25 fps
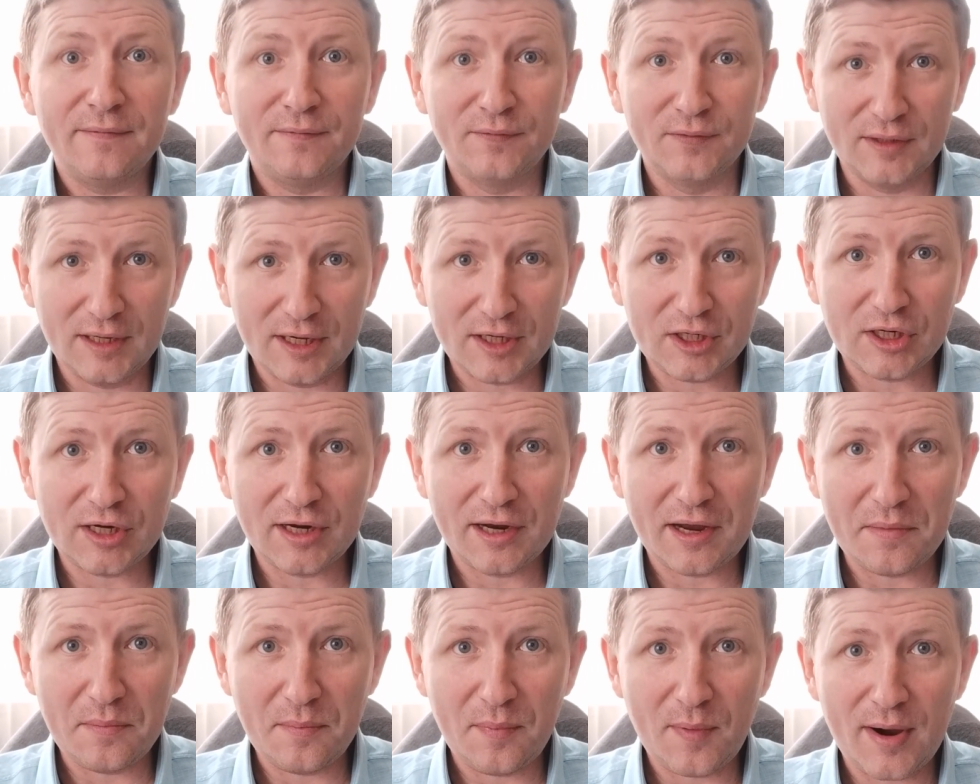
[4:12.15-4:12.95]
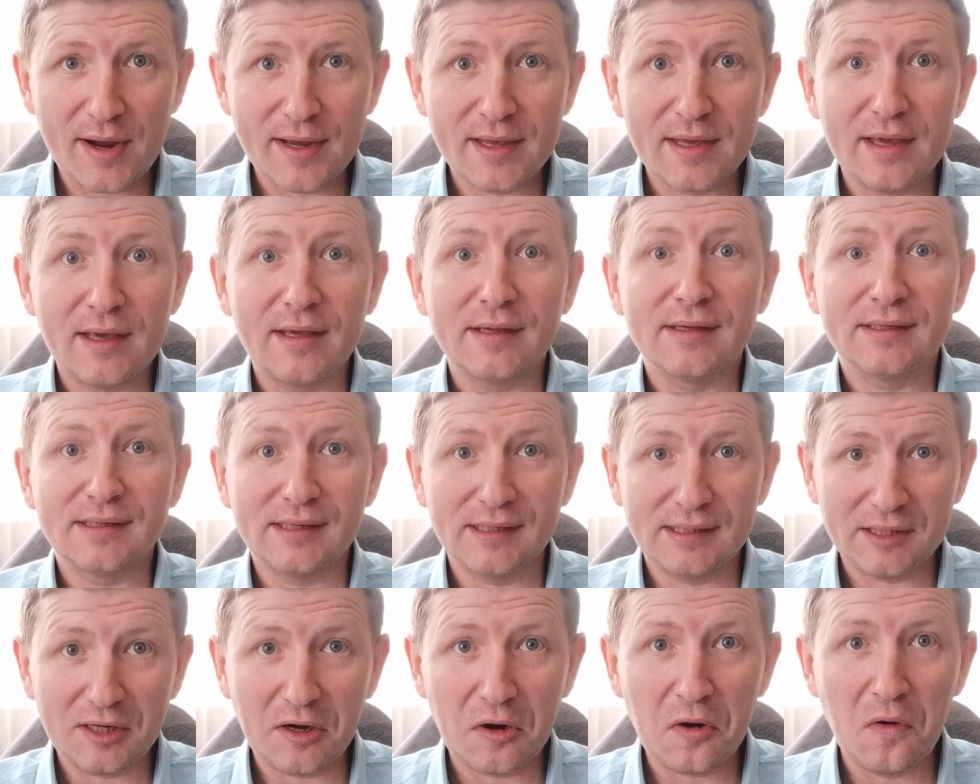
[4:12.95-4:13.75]
в нашей компании
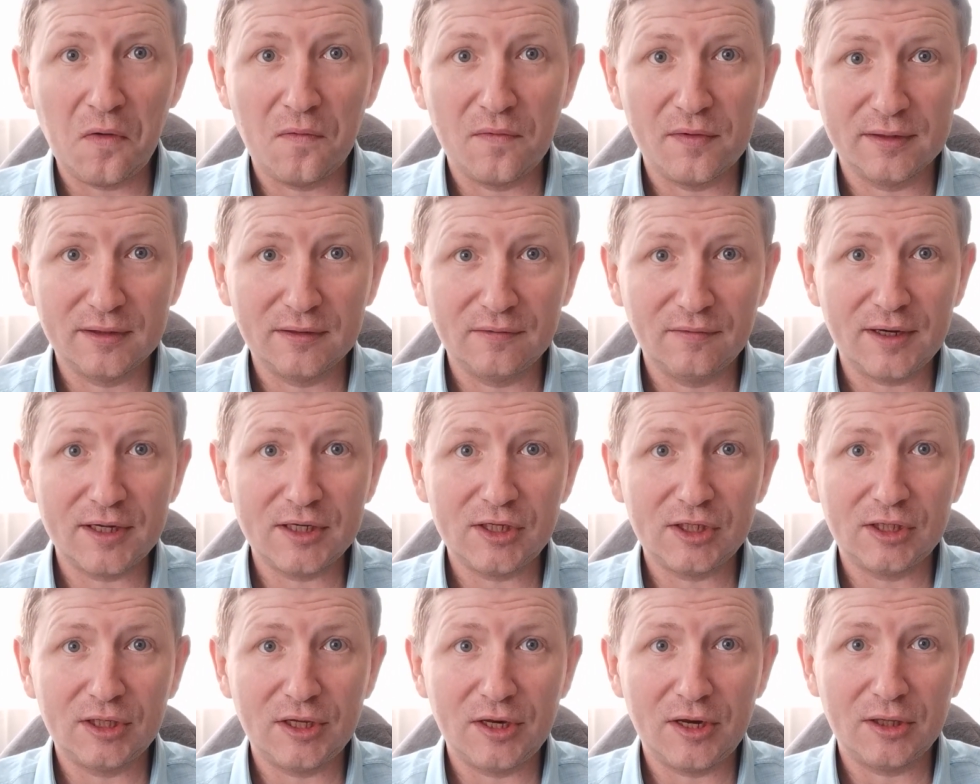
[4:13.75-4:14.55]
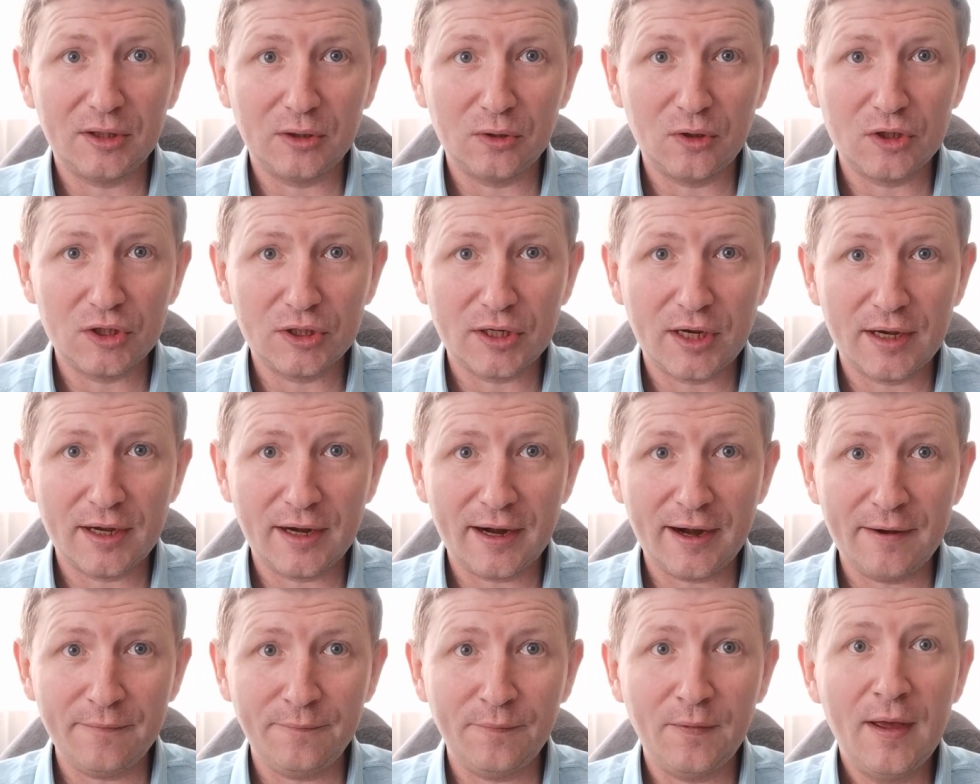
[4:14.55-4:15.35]

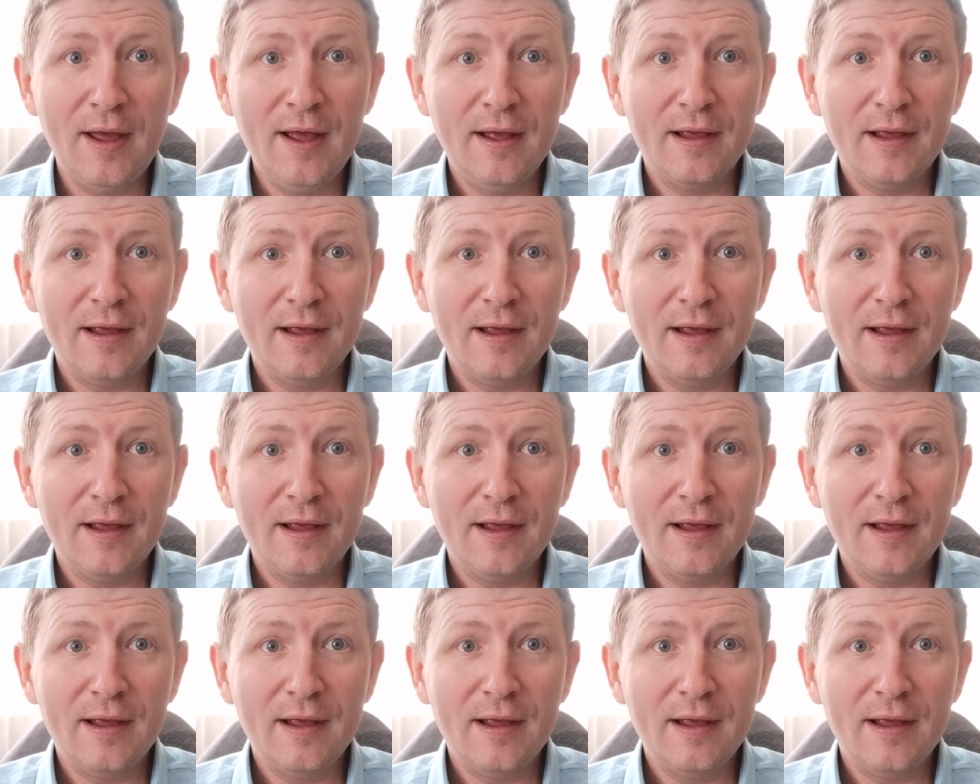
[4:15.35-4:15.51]
застрахован24.рф